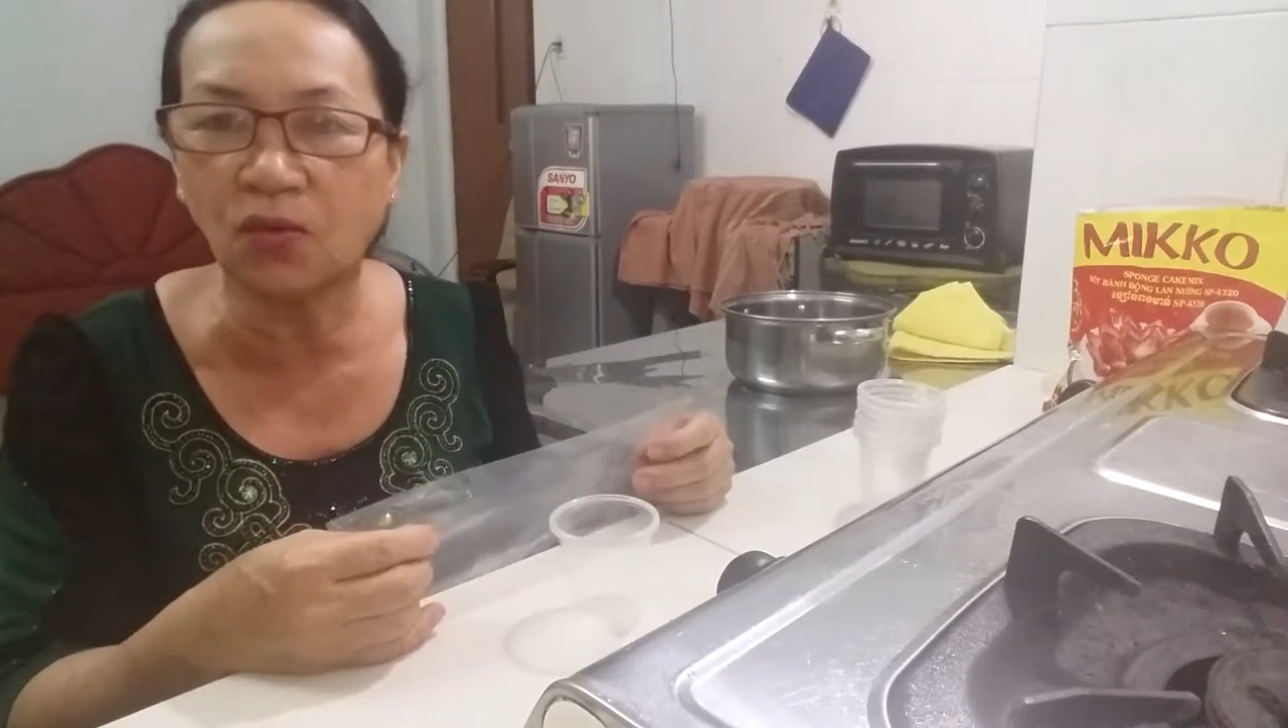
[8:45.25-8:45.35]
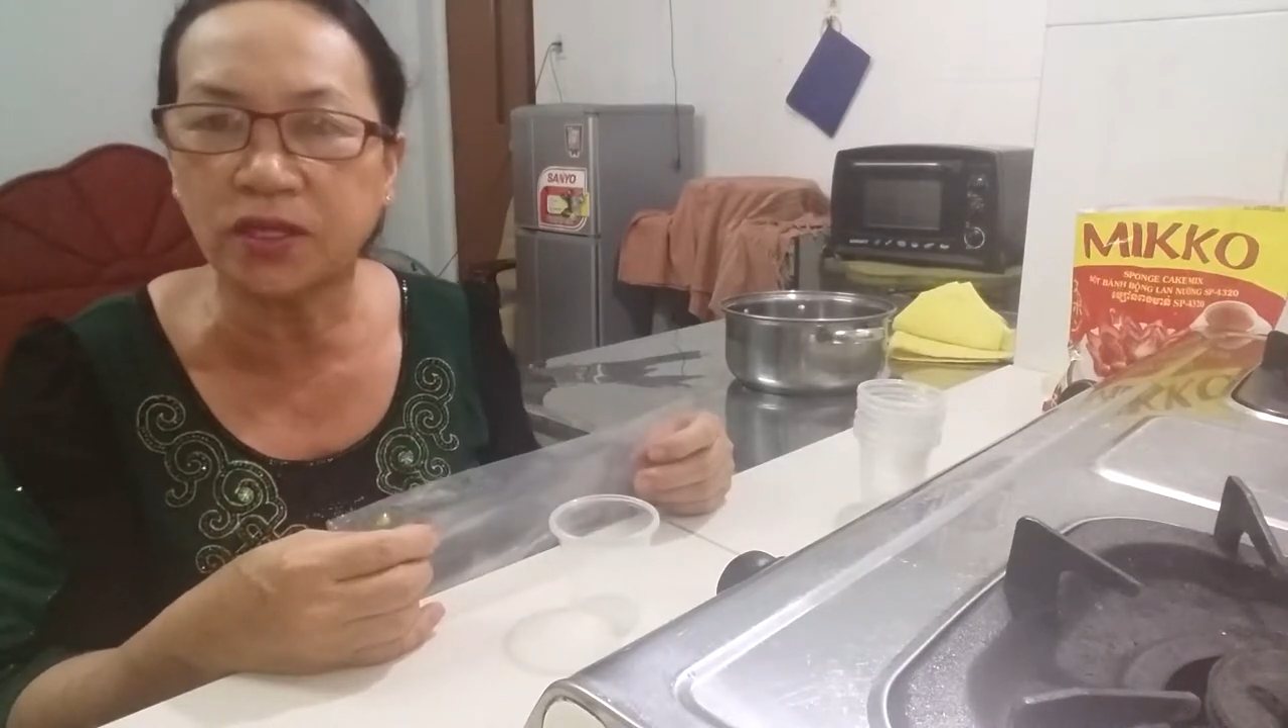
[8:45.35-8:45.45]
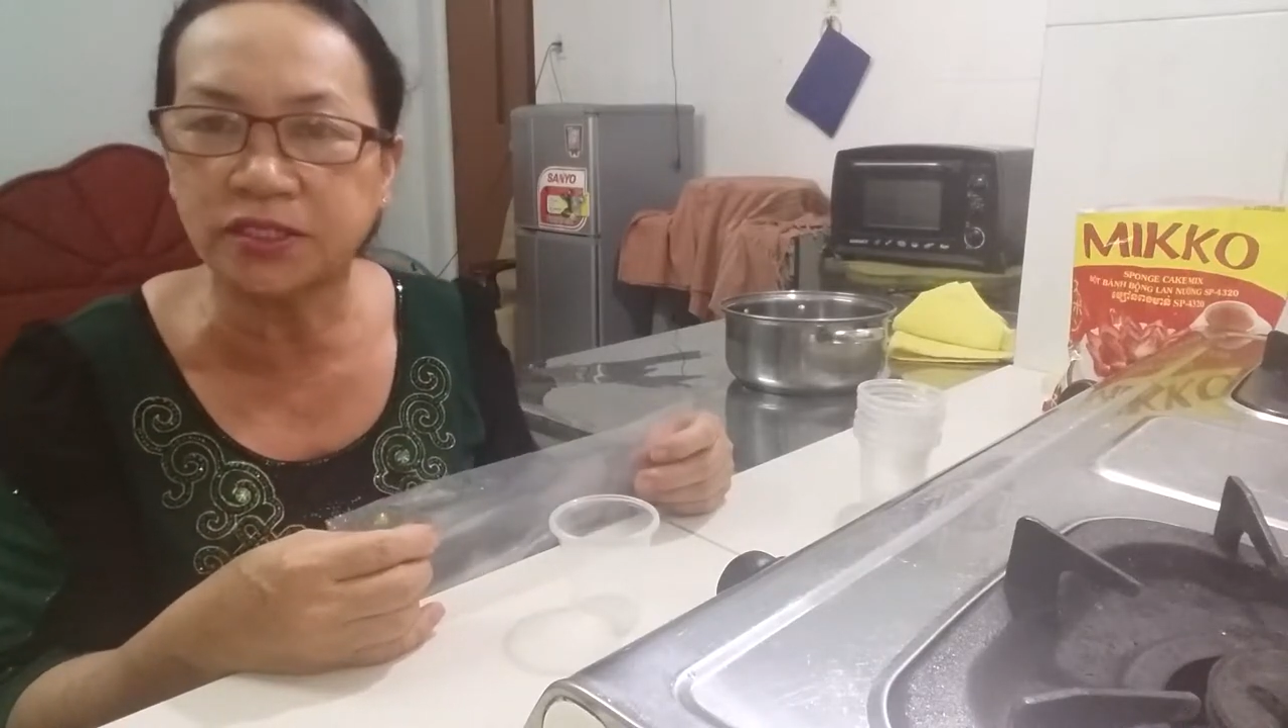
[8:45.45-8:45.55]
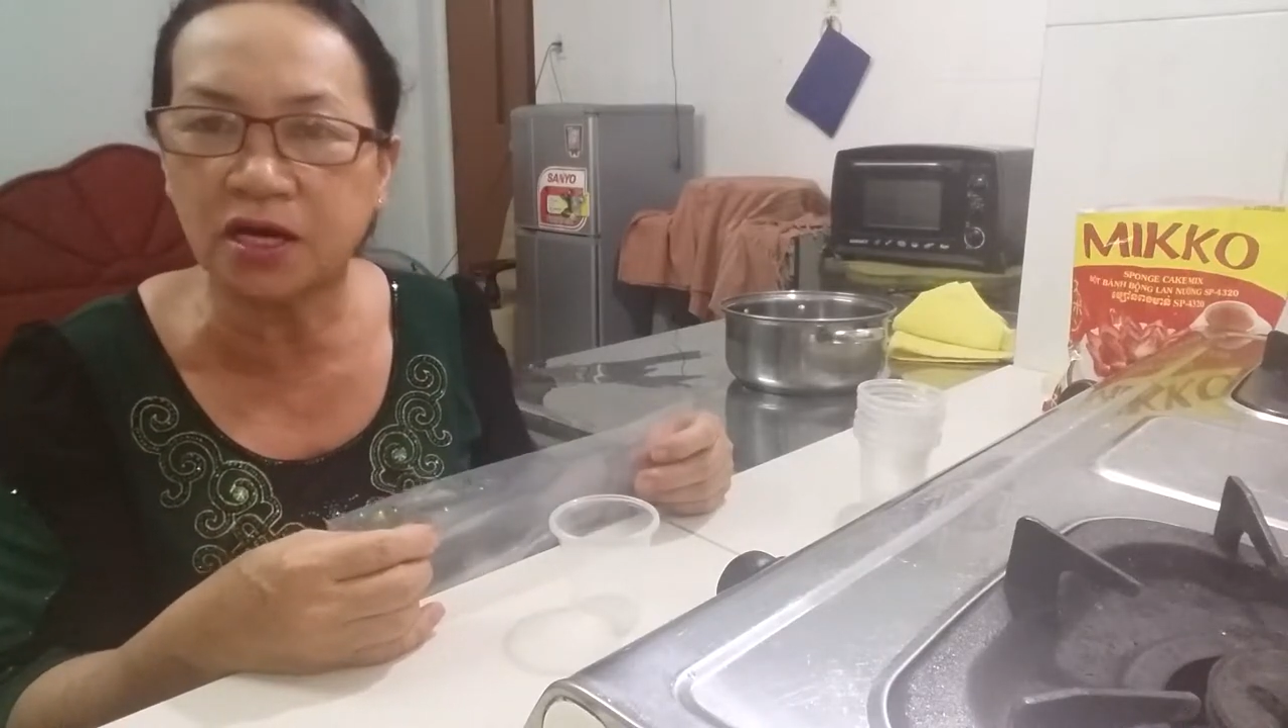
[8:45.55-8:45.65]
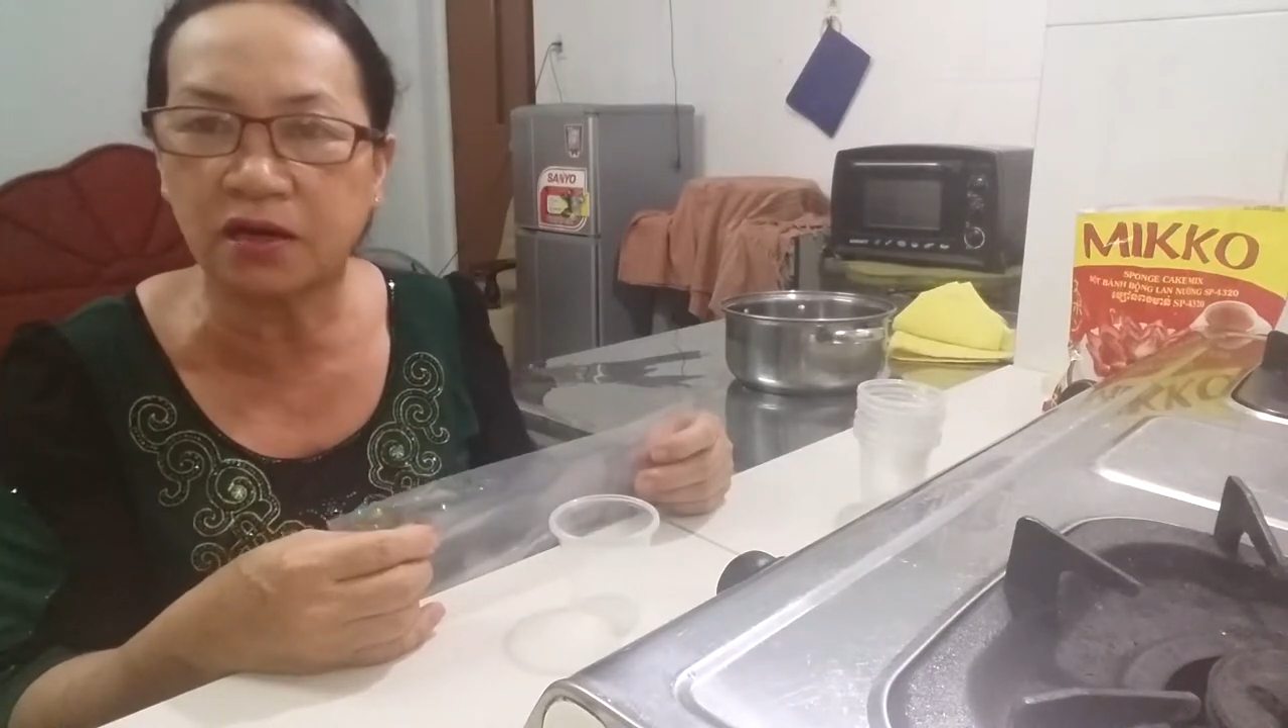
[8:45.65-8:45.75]
ở
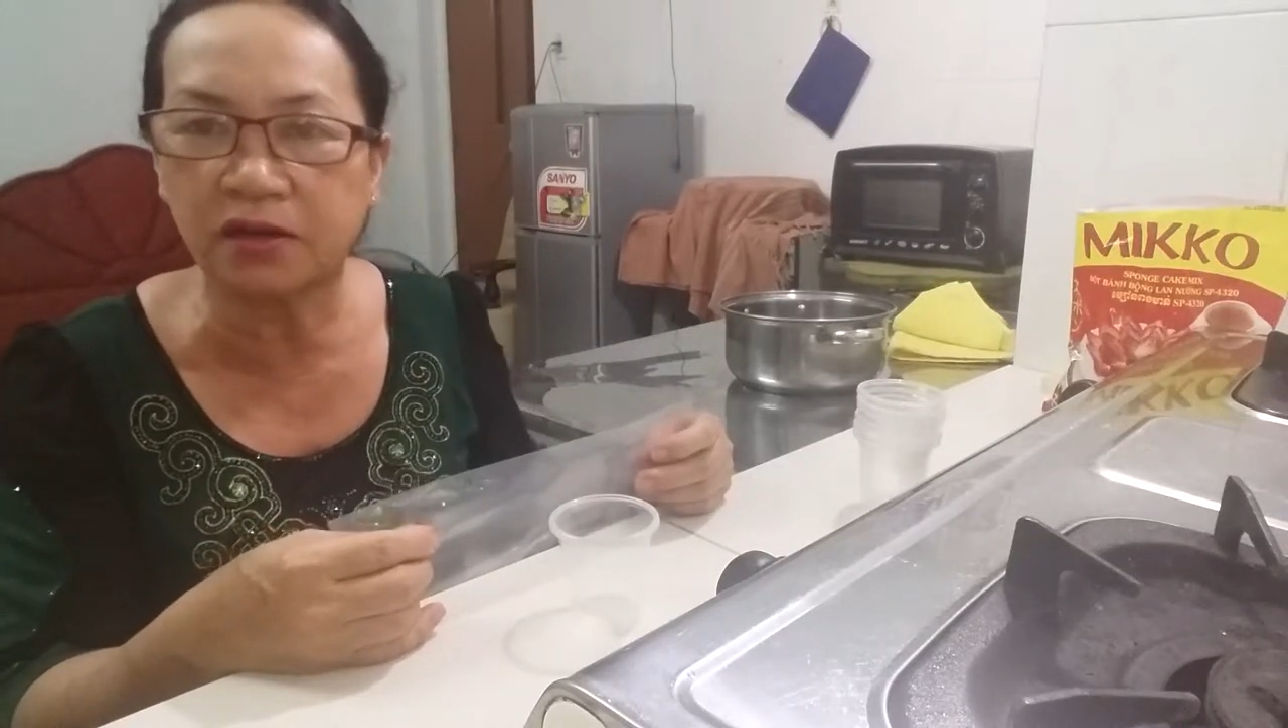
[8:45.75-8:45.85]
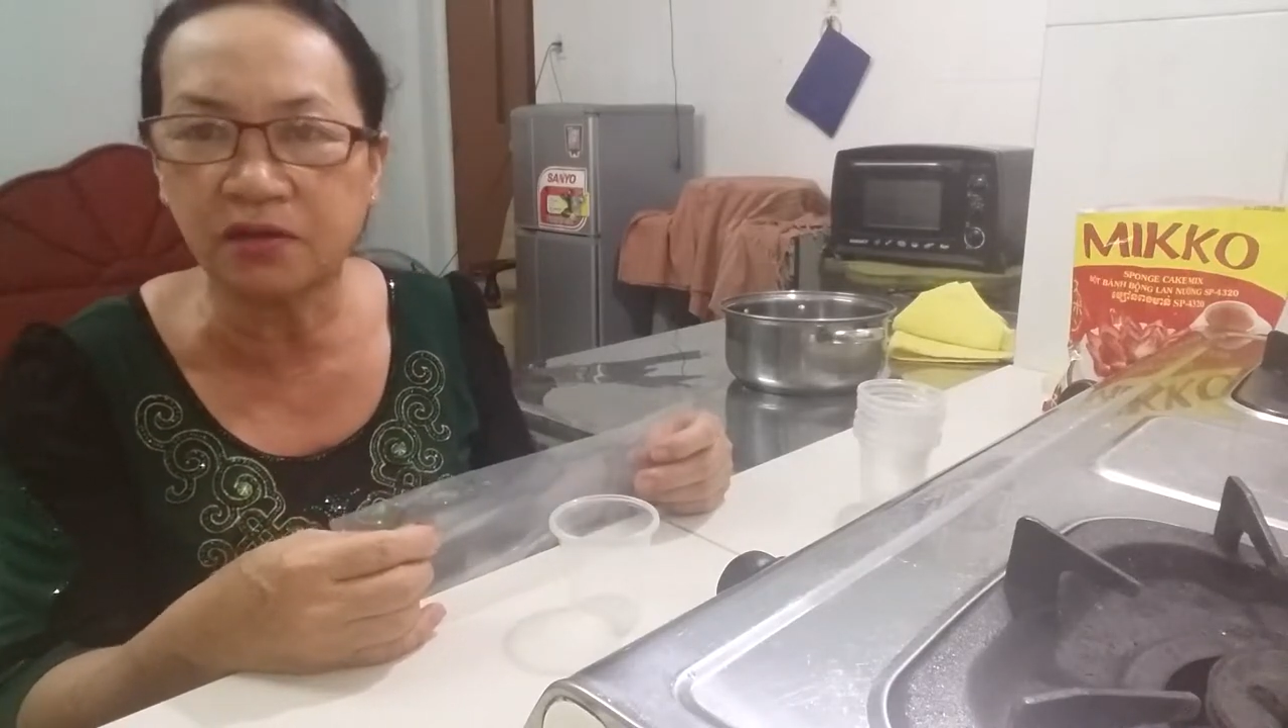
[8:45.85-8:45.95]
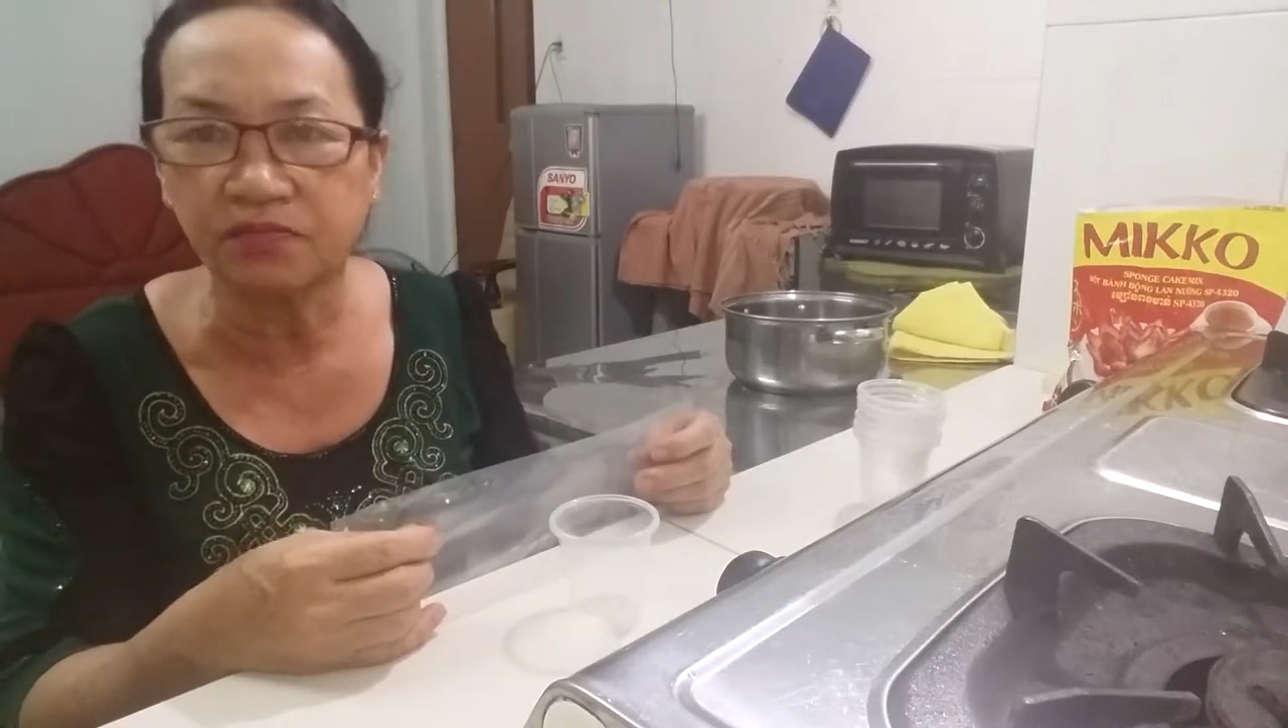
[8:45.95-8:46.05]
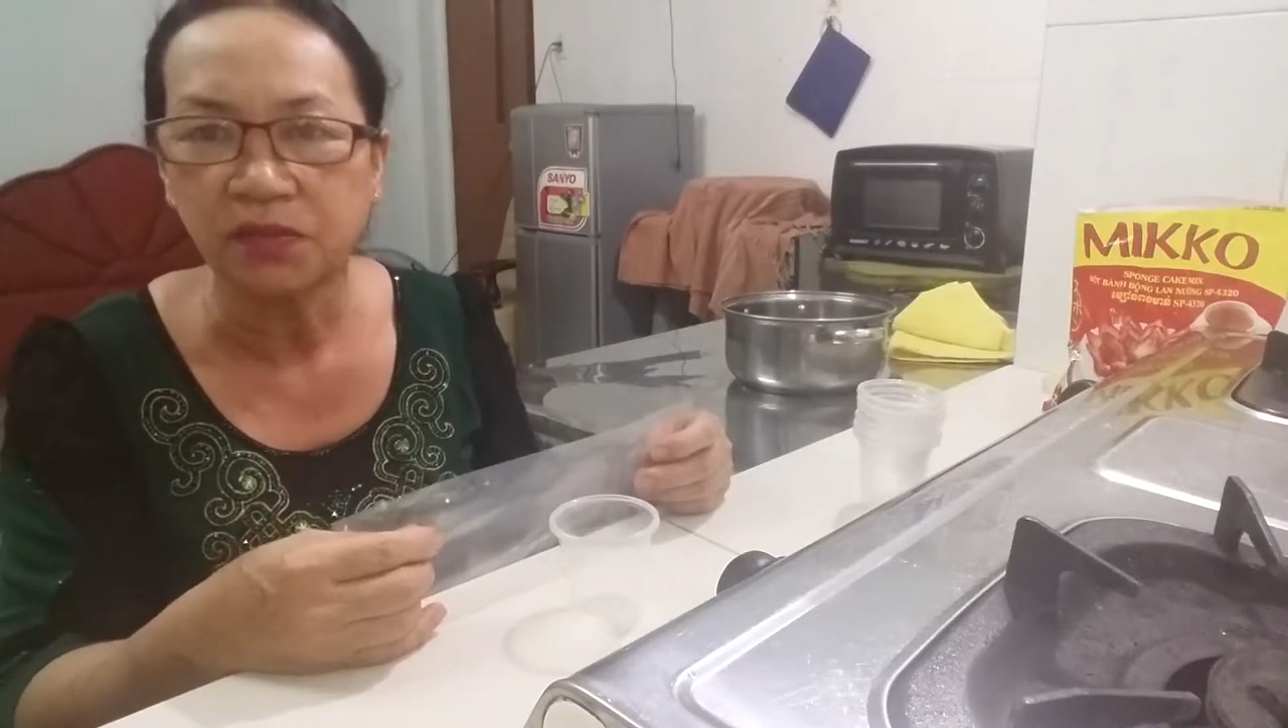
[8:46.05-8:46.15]
ngoài chợ đó.